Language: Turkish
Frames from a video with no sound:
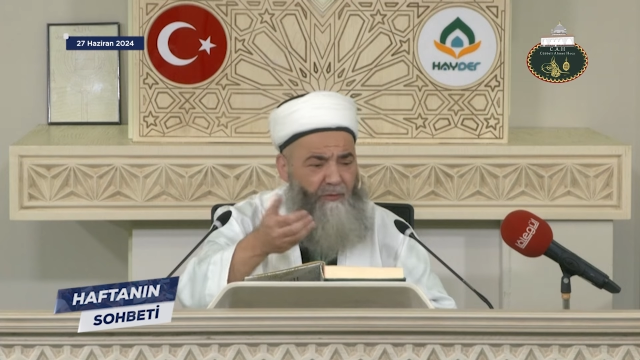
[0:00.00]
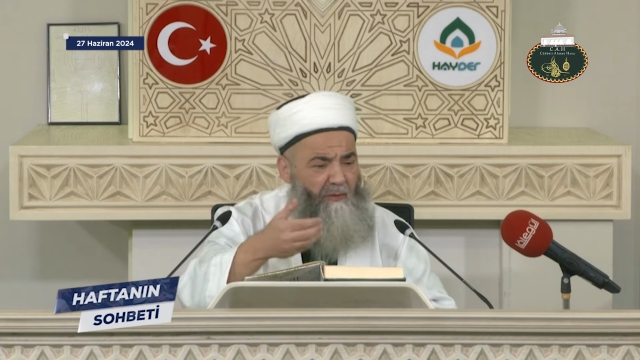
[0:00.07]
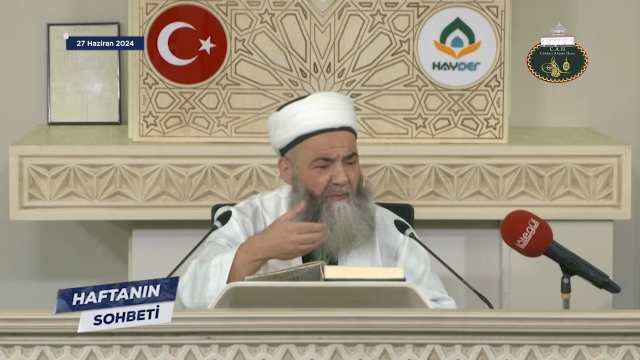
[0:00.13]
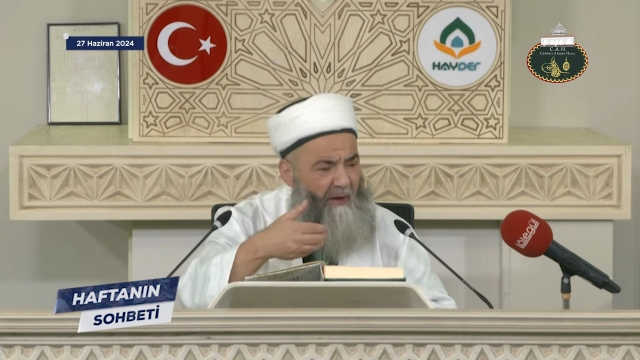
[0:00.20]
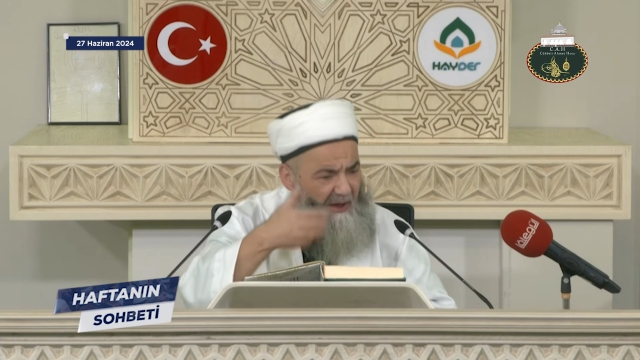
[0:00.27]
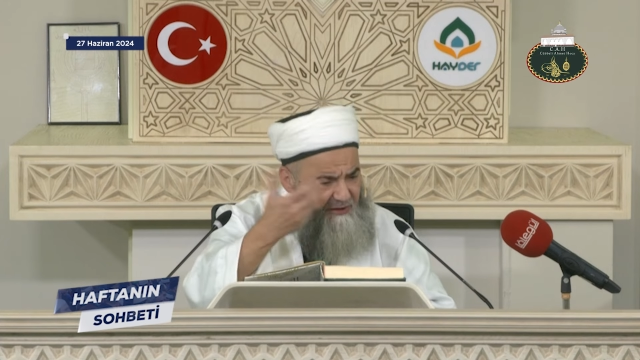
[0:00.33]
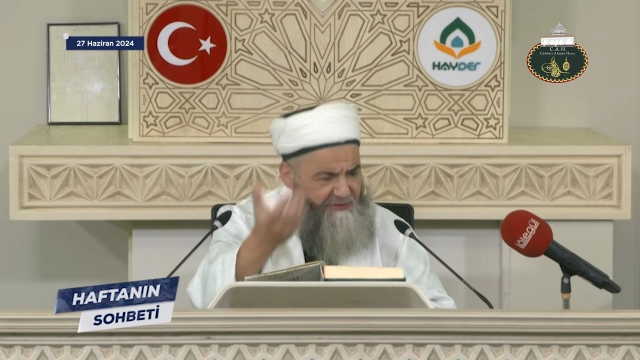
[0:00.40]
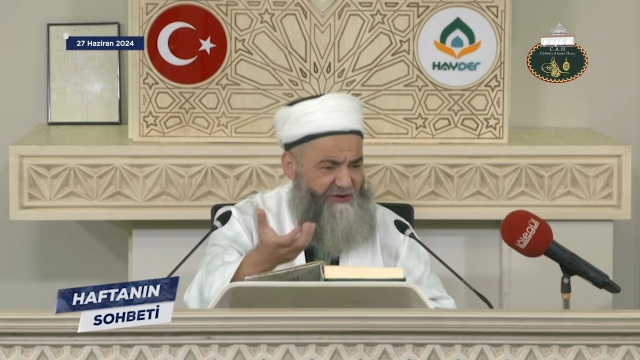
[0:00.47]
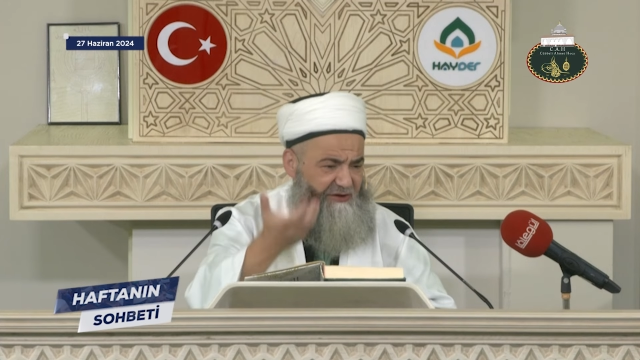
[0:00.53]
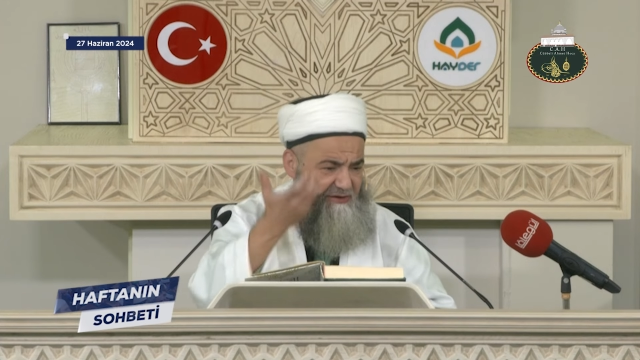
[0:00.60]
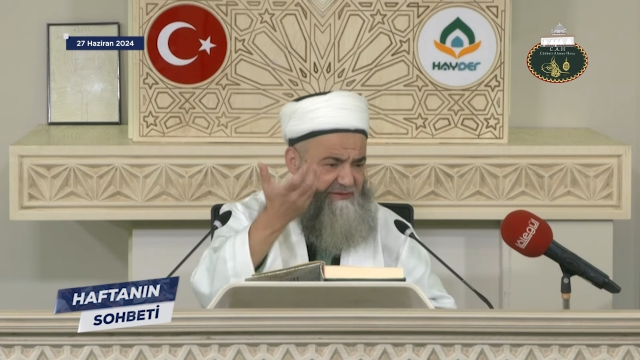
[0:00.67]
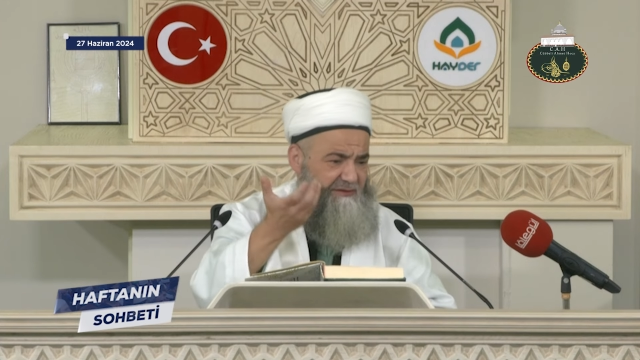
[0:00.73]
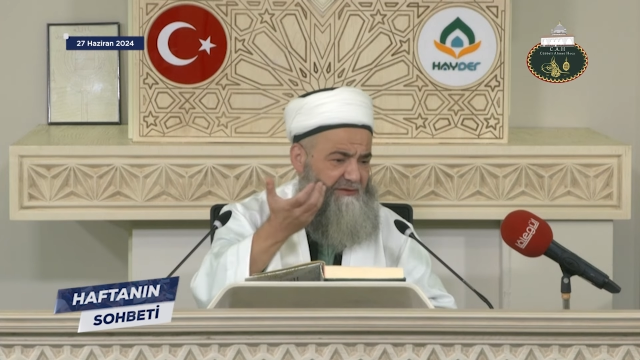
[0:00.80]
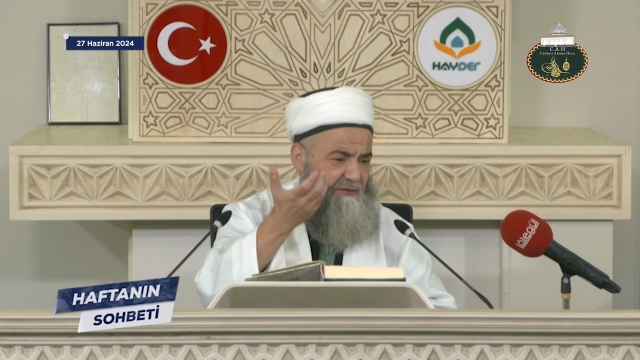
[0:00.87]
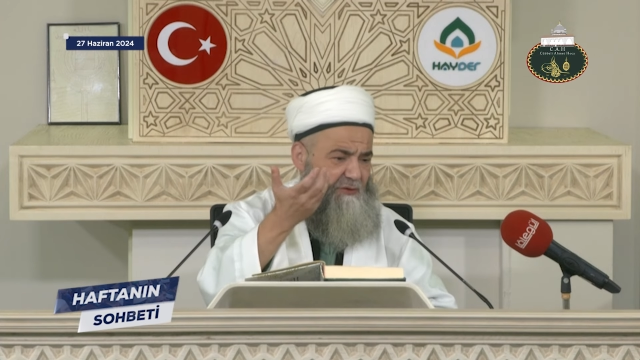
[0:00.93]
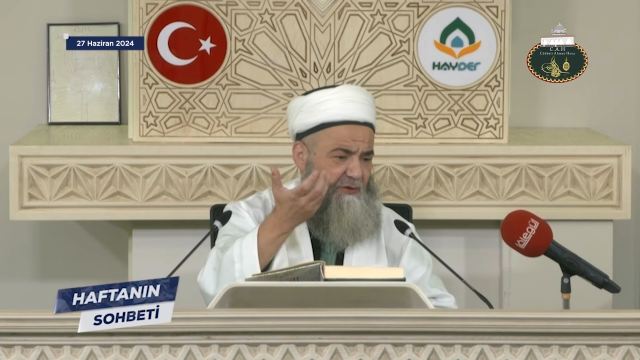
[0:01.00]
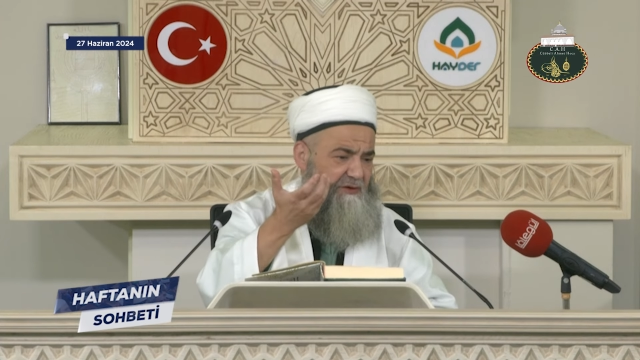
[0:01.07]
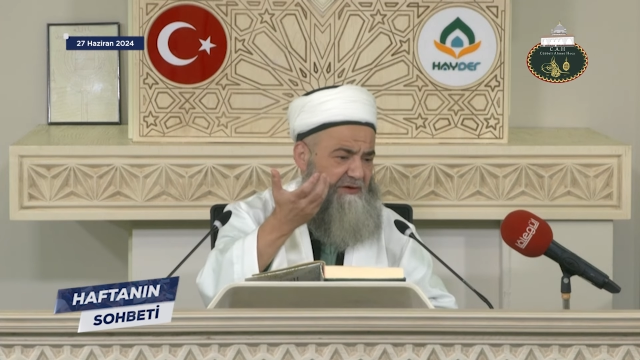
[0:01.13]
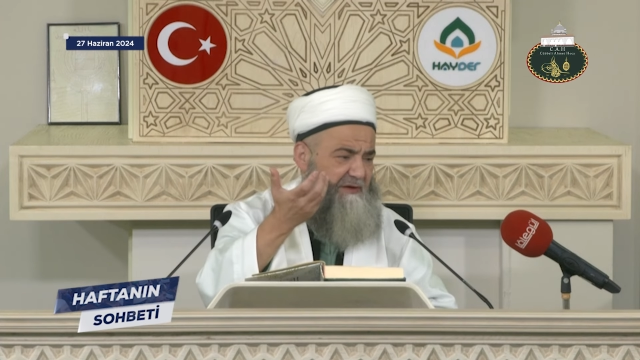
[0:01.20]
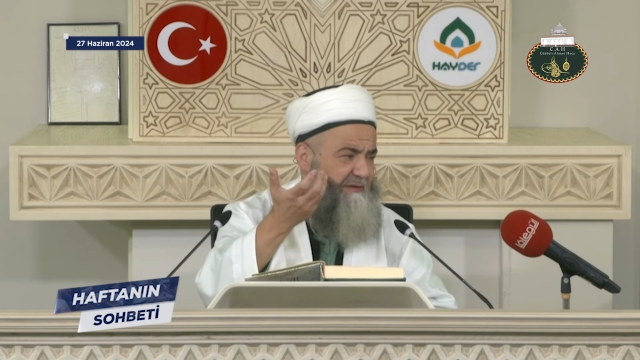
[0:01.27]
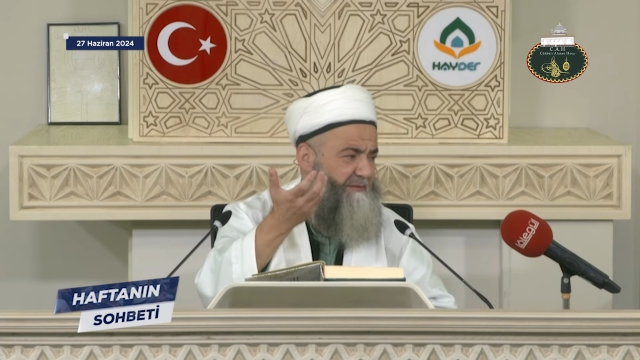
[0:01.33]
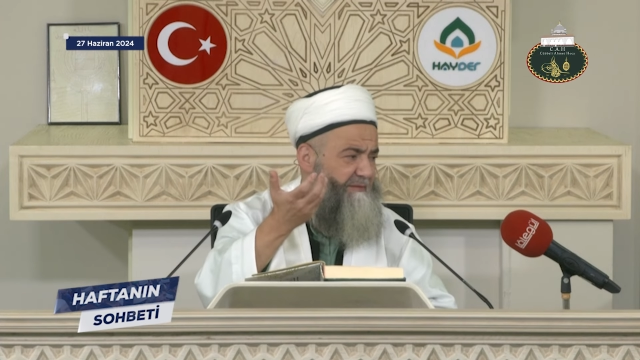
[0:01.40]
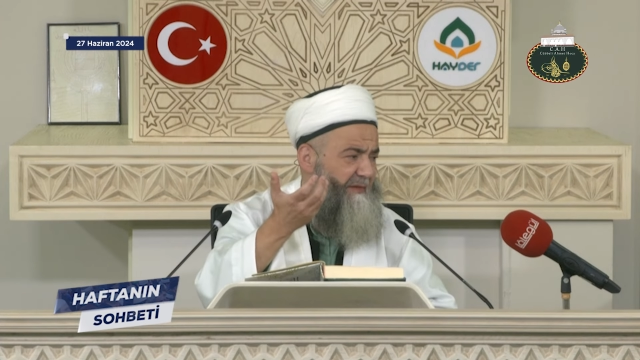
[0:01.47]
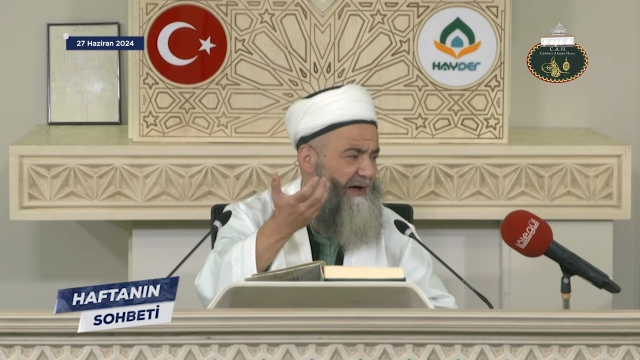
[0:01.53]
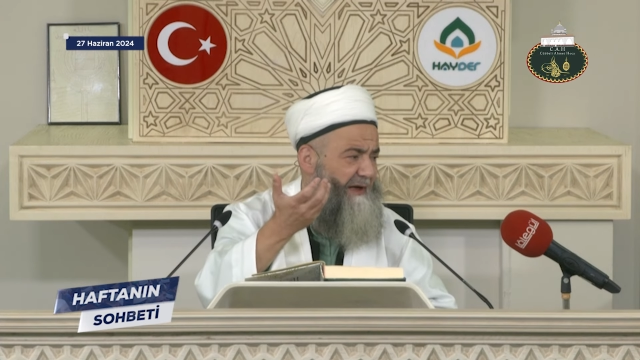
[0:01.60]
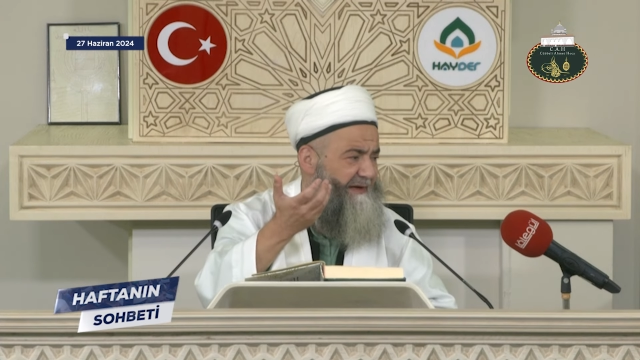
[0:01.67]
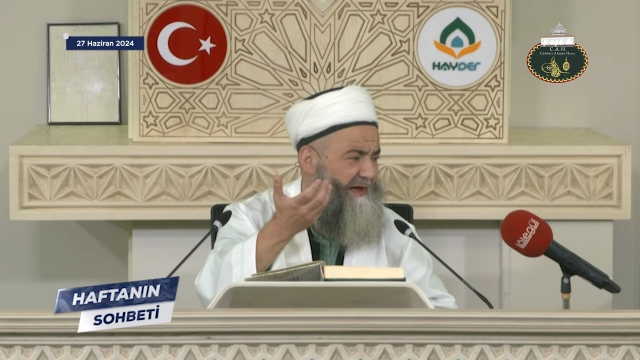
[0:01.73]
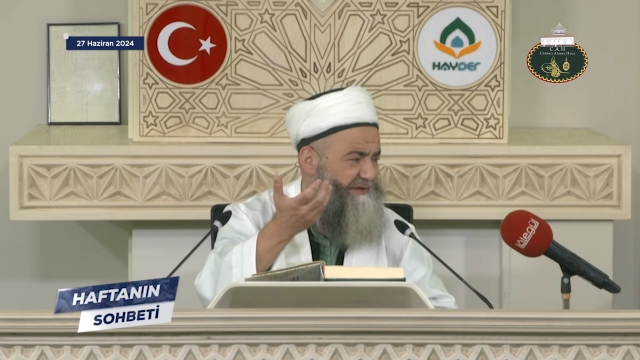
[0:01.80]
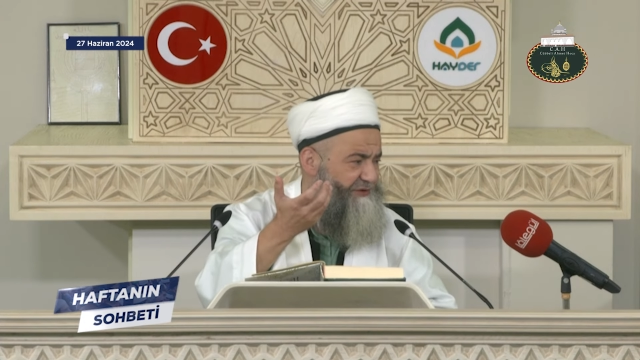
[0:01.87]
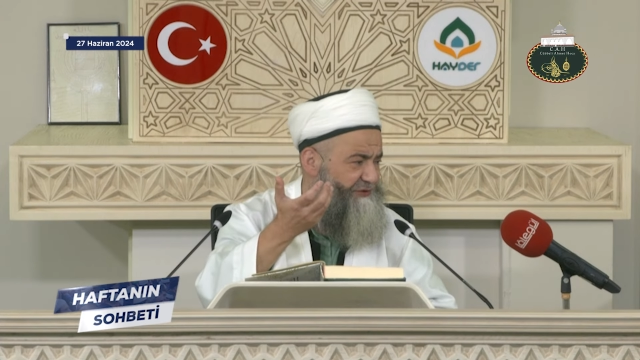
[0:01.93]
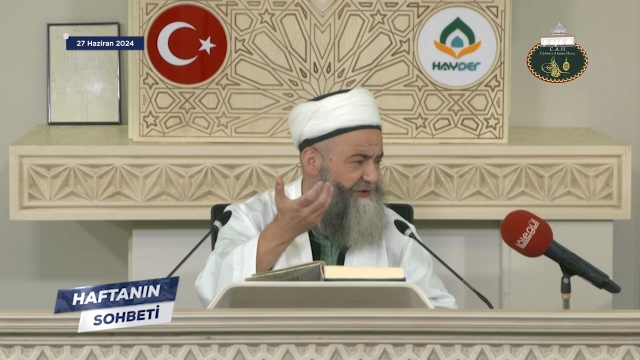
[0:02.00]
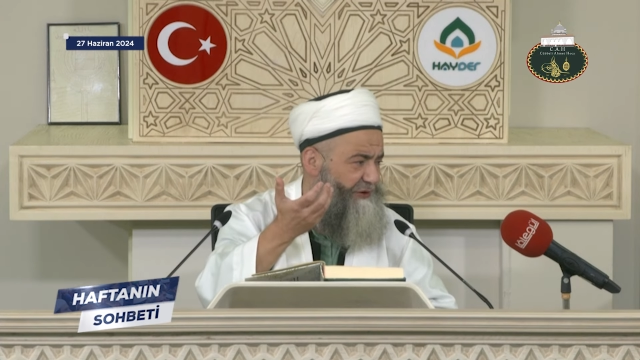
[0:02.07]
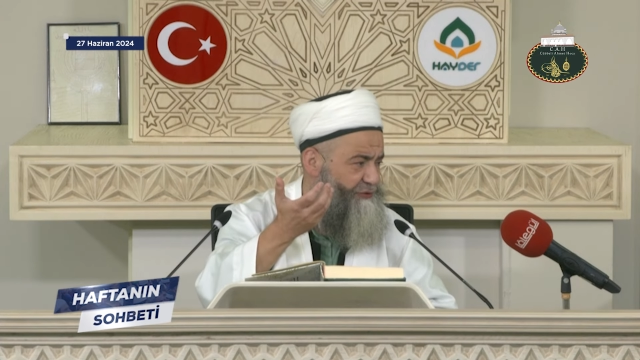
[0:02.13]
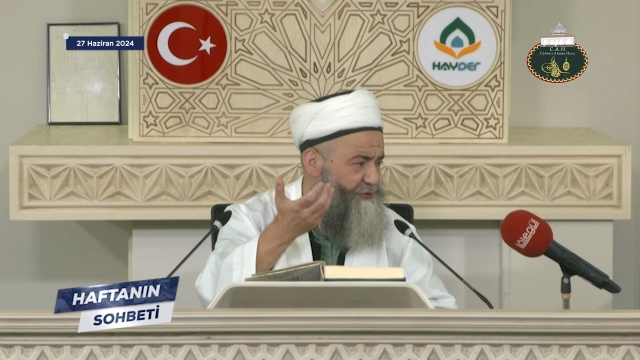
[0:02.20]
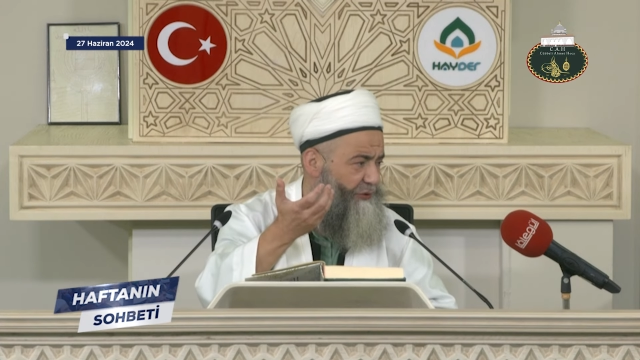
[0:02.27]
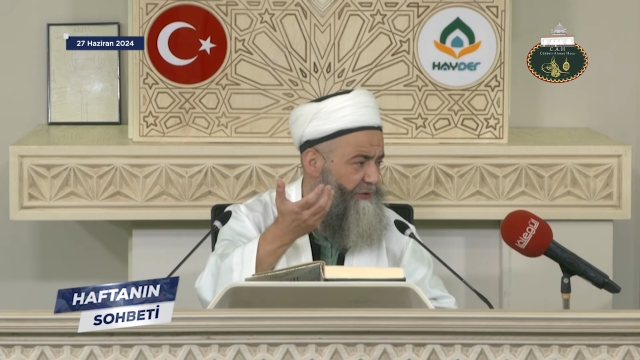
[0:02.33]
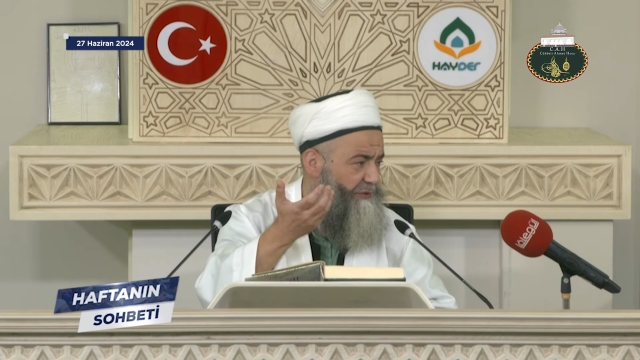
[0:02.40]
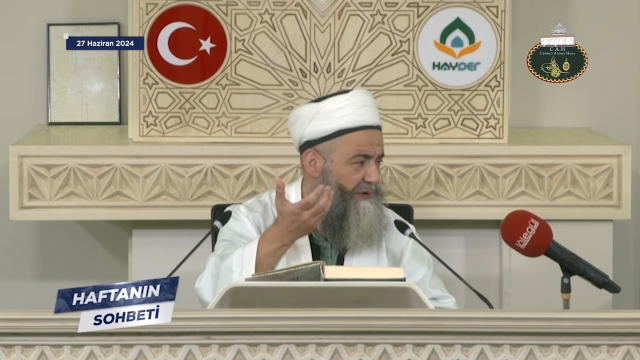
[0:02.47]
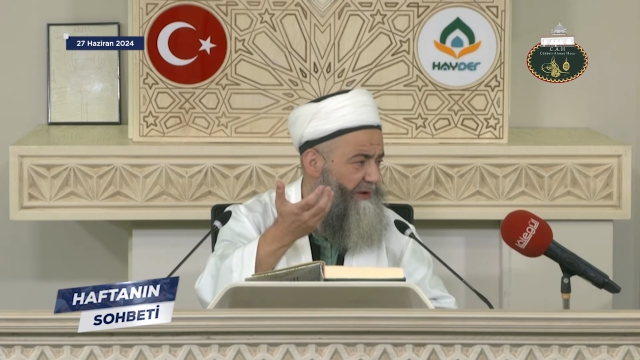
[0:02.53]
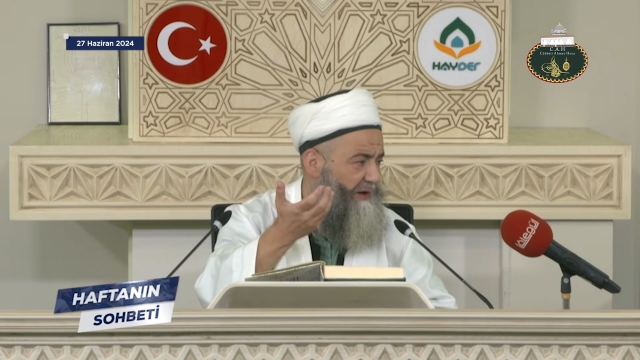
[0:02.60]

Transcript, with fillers: bu bir bağış manası taşıyor.